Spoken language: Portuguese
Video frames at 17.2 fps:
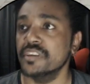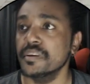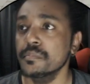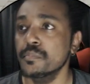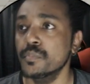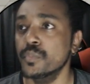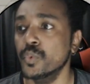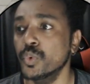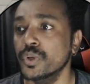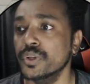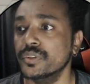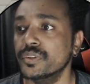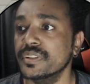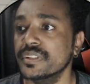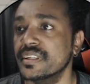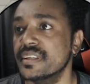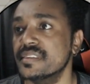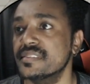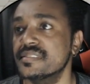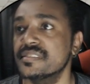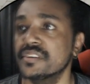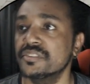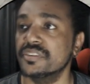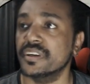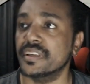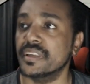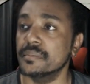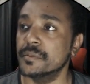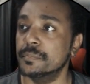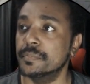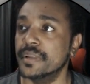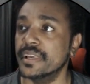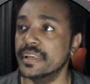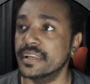eu achei muito interessante a
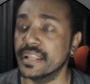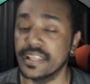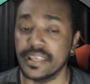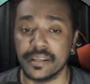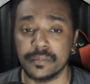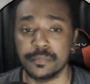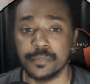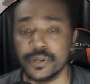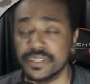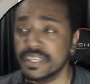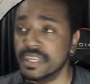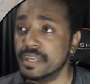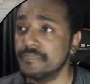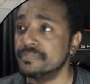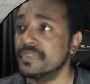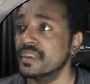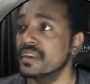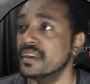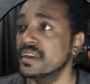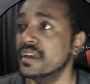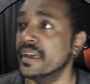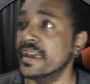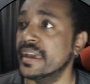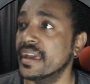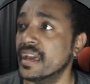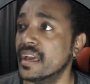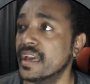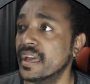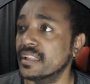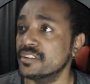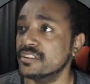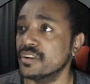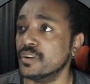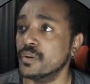gameplay, galera, porque é,
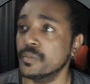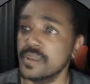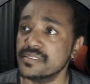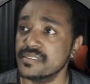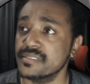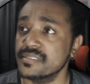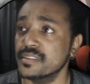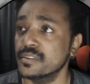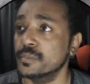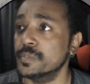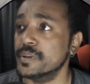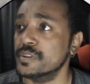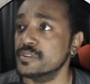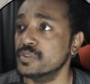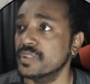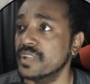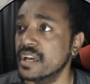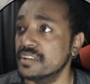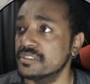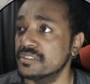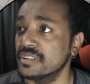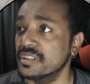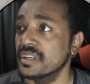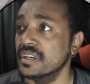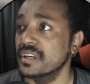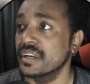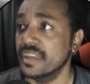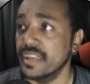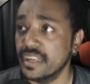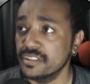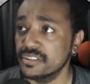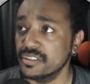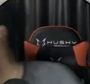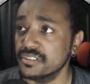ela já começa sendo um personagem
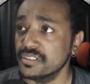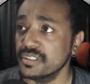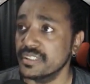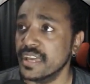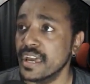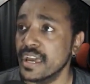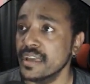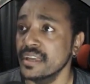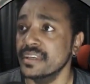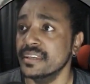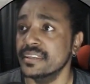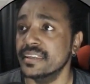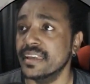ranged, né?